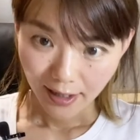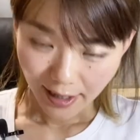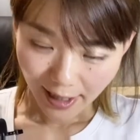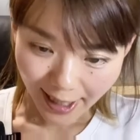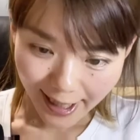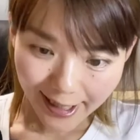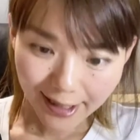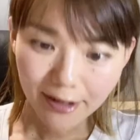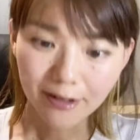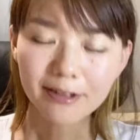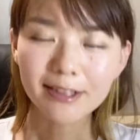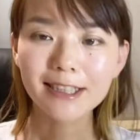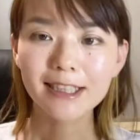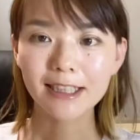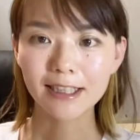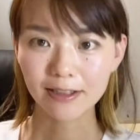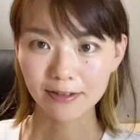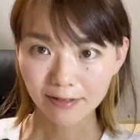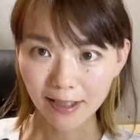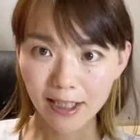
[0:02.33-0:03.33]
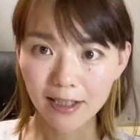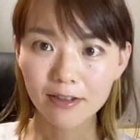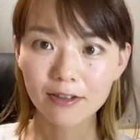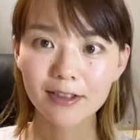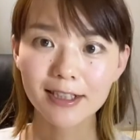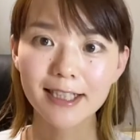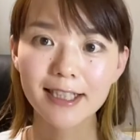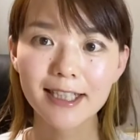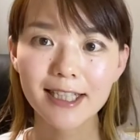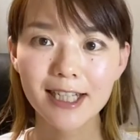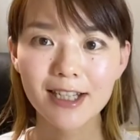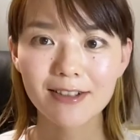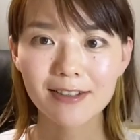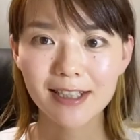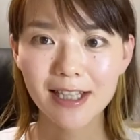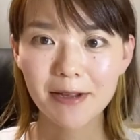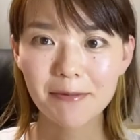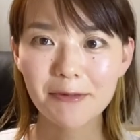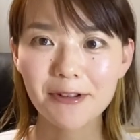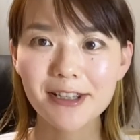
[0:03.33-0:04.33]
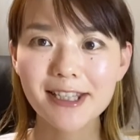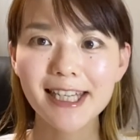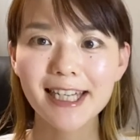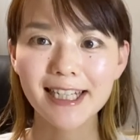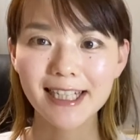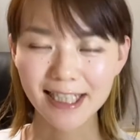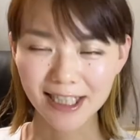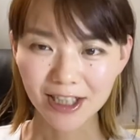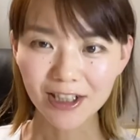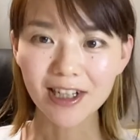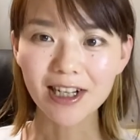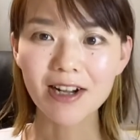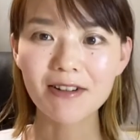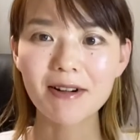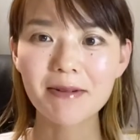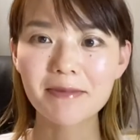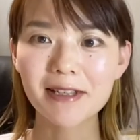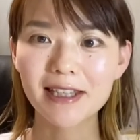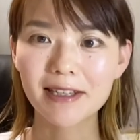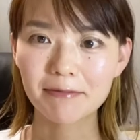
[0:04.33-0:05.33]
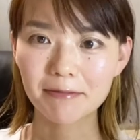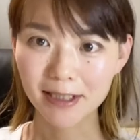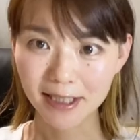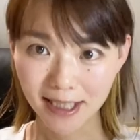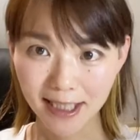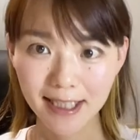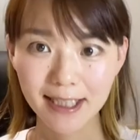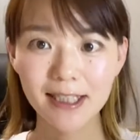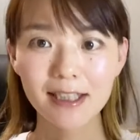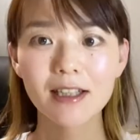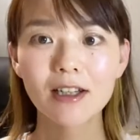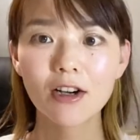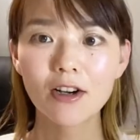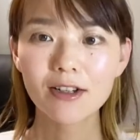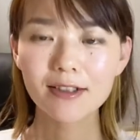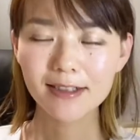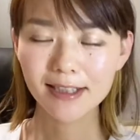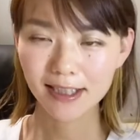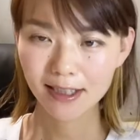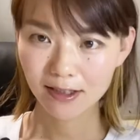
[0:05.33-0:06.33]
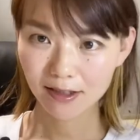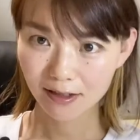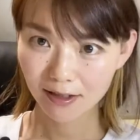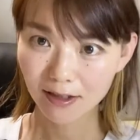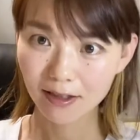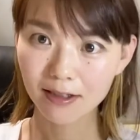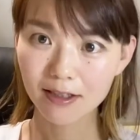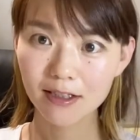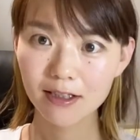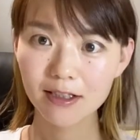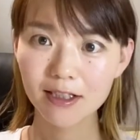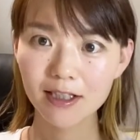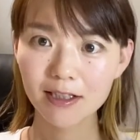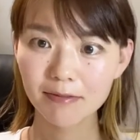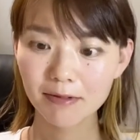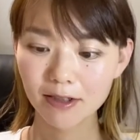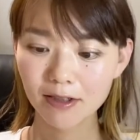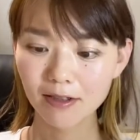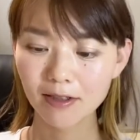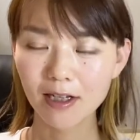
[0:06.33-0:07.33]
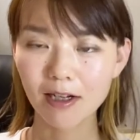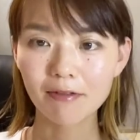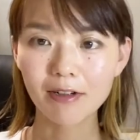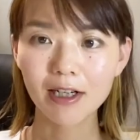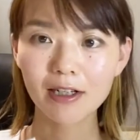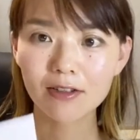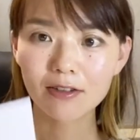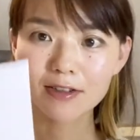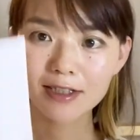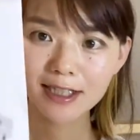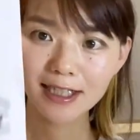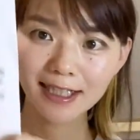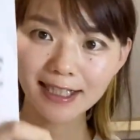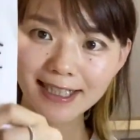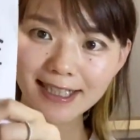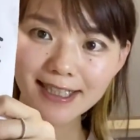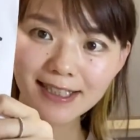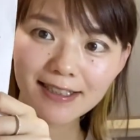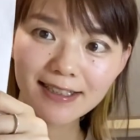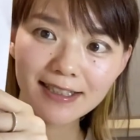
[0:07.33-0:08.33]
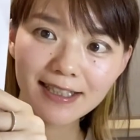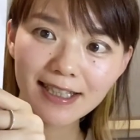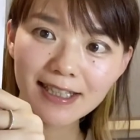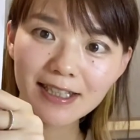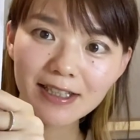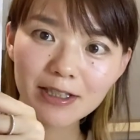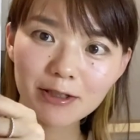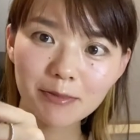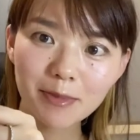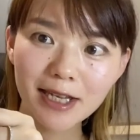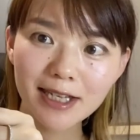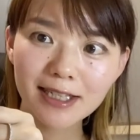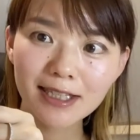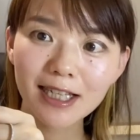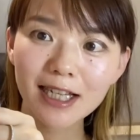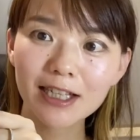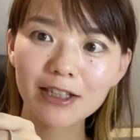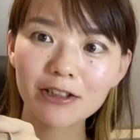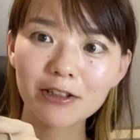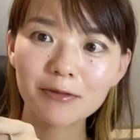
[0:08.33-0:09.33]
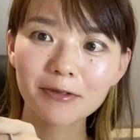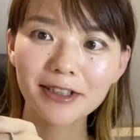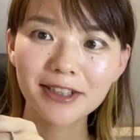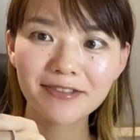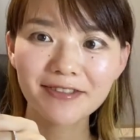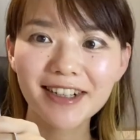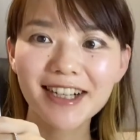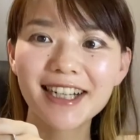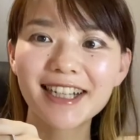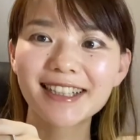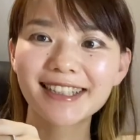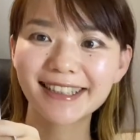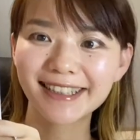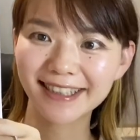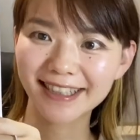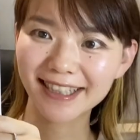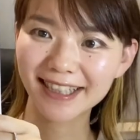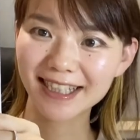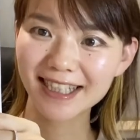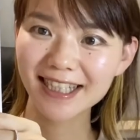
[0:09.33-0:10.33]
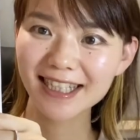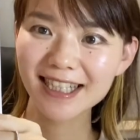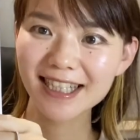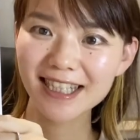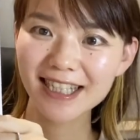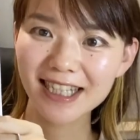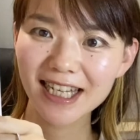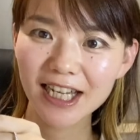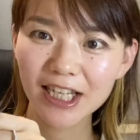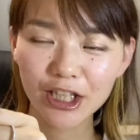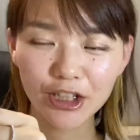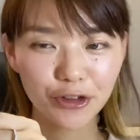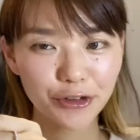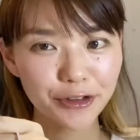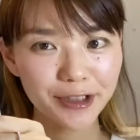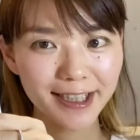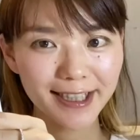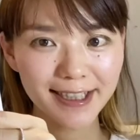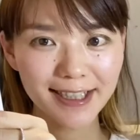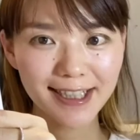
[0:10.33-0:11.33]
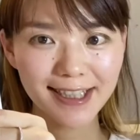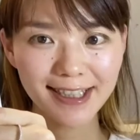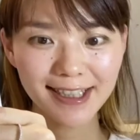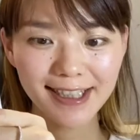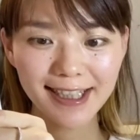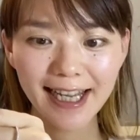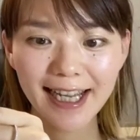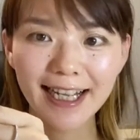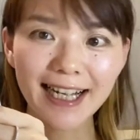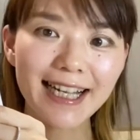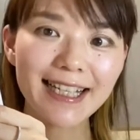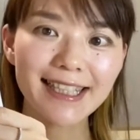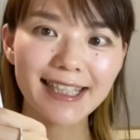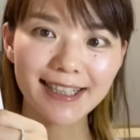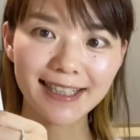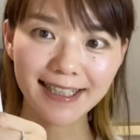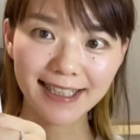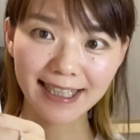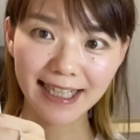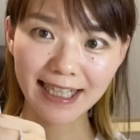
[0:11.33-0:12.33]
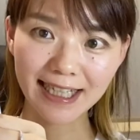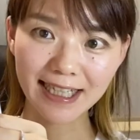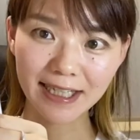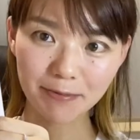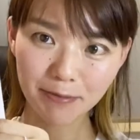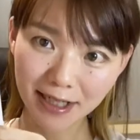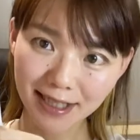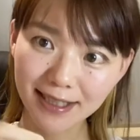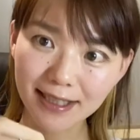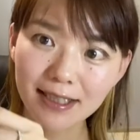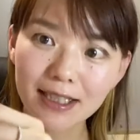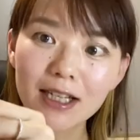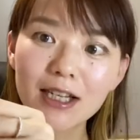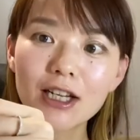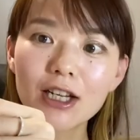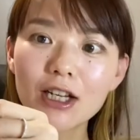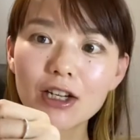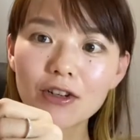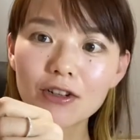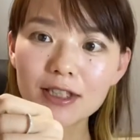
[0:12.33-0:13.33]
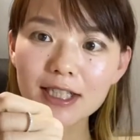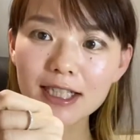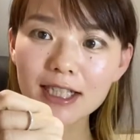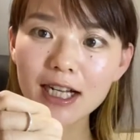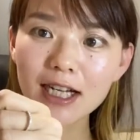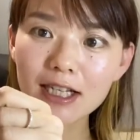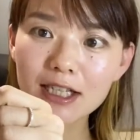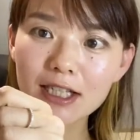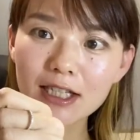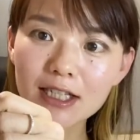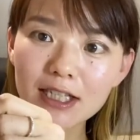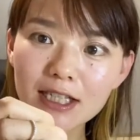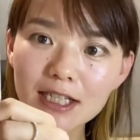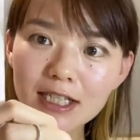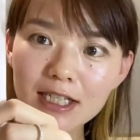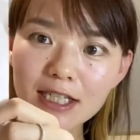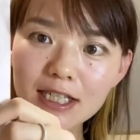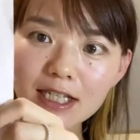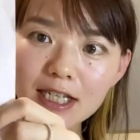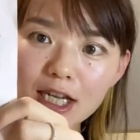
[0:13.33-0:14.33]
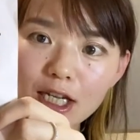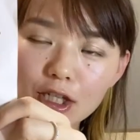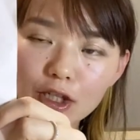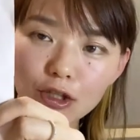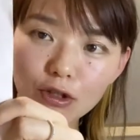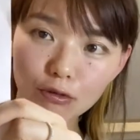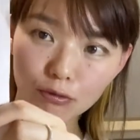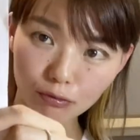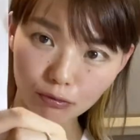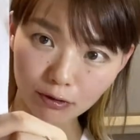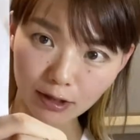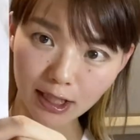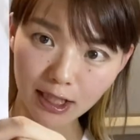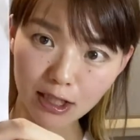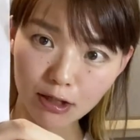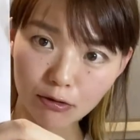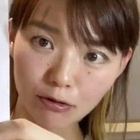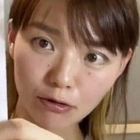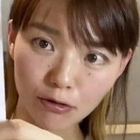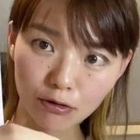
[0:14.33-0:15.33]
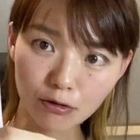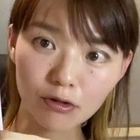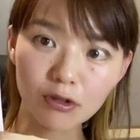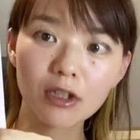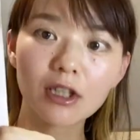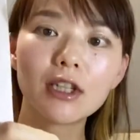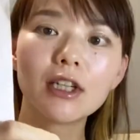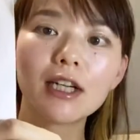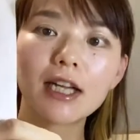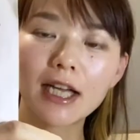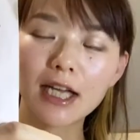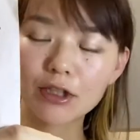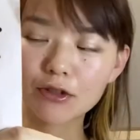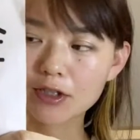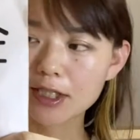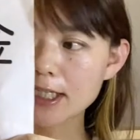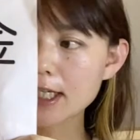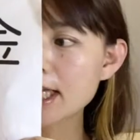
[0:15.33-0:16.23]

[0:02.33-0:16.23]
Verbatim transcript: はい、こんにちは。個人事業専門税理士の川南です。本日の YouTube 動画はこちらについて説明したいと思います。家賃支援給付金について解説していきます。こちら、家賃支援給付金という、支